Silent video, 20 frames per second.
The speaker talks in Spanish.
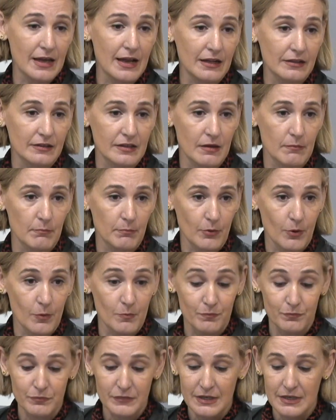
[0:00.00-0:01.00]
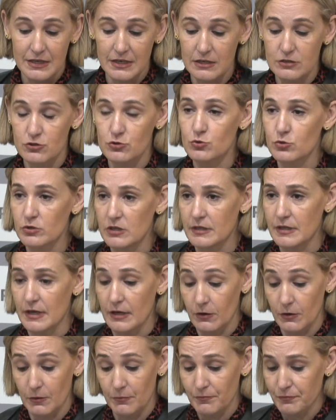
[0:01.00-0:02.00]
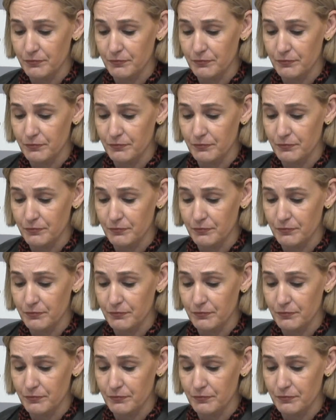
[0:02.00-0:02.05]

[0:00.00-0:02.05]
el tiempo y su dinero.